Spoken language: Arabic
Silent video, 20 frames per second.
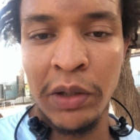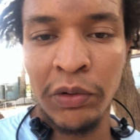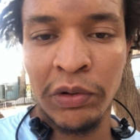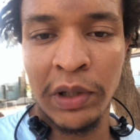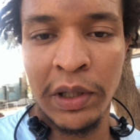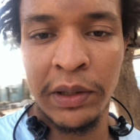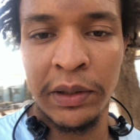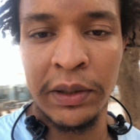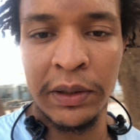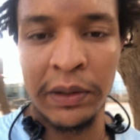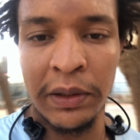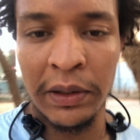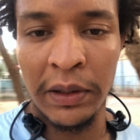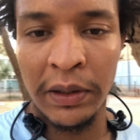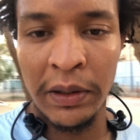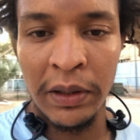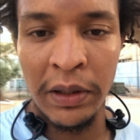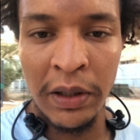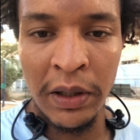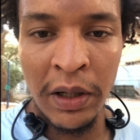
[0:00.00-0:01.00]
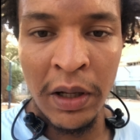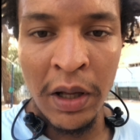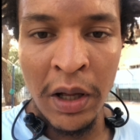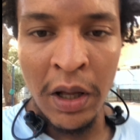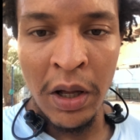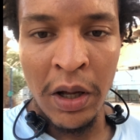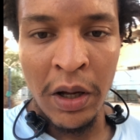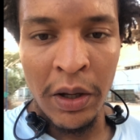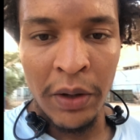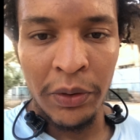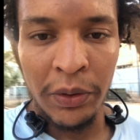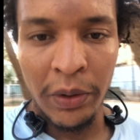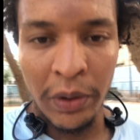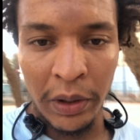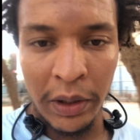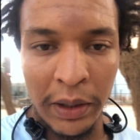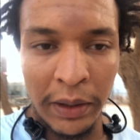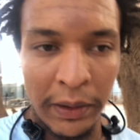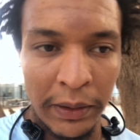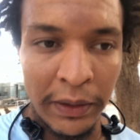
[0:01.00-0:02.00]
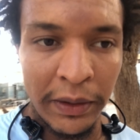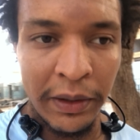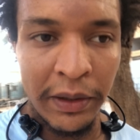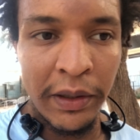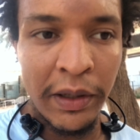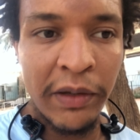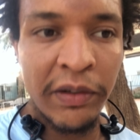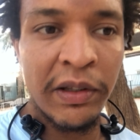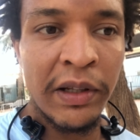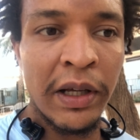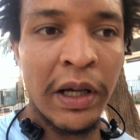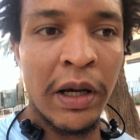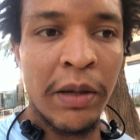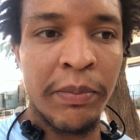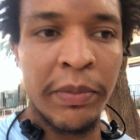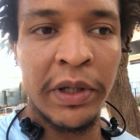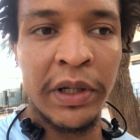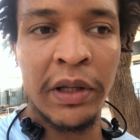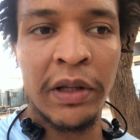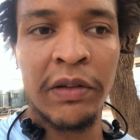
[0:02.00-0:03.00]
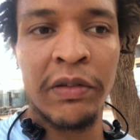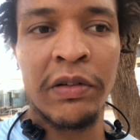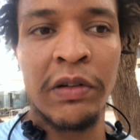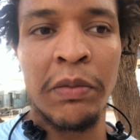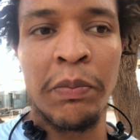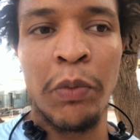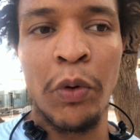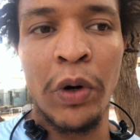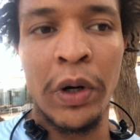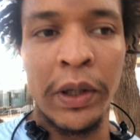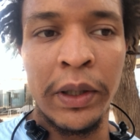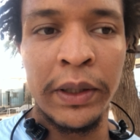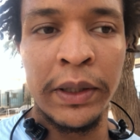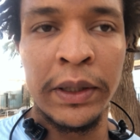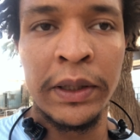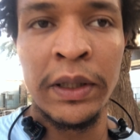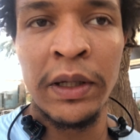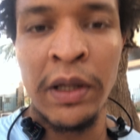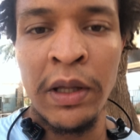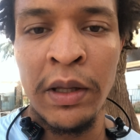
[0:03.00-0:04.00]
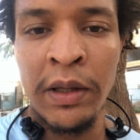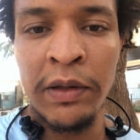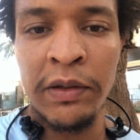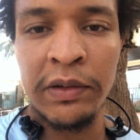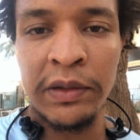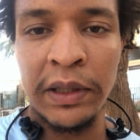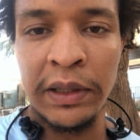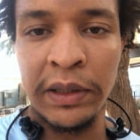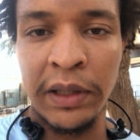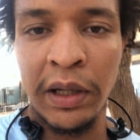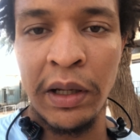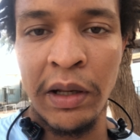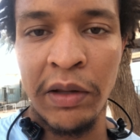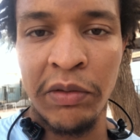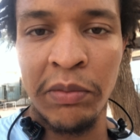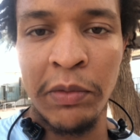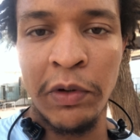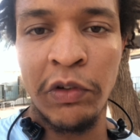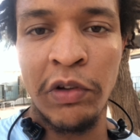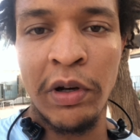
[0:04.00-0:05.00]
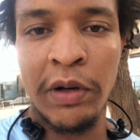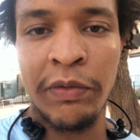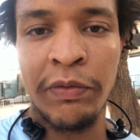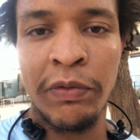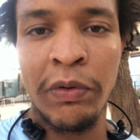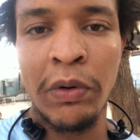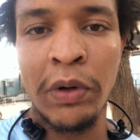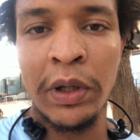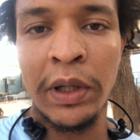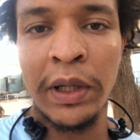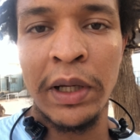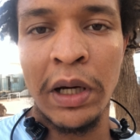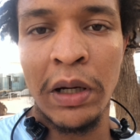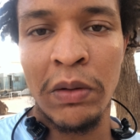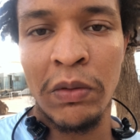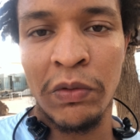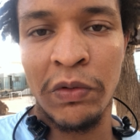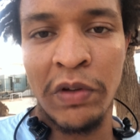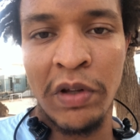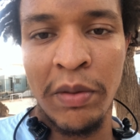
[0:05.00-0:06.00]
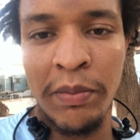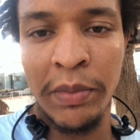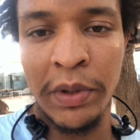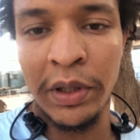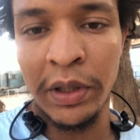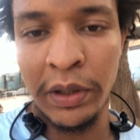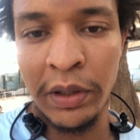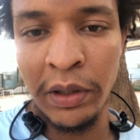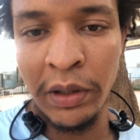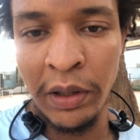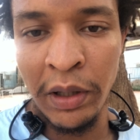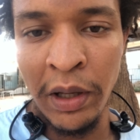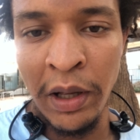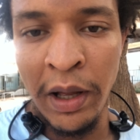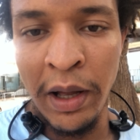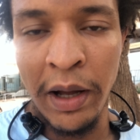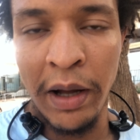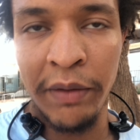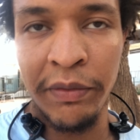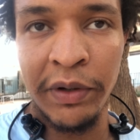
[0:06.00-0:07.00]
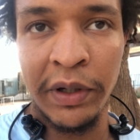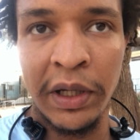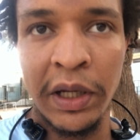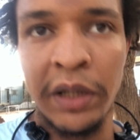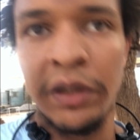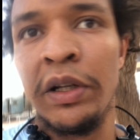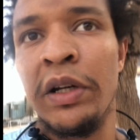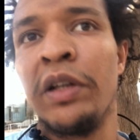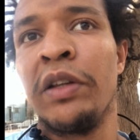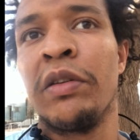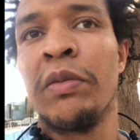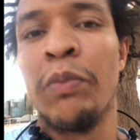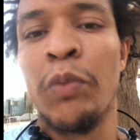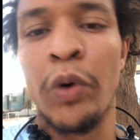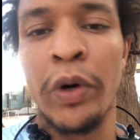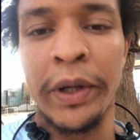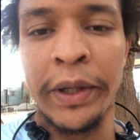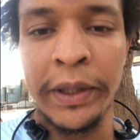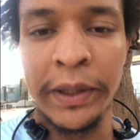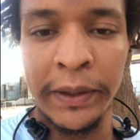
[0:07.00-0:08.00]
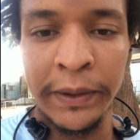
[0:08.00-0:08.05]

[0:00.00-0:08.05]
واش راني ندير دركا الناس اللي حاب ينقص البوا ستادير لازم يجري فوق ال 45 مينيت افيك ان ريتم موي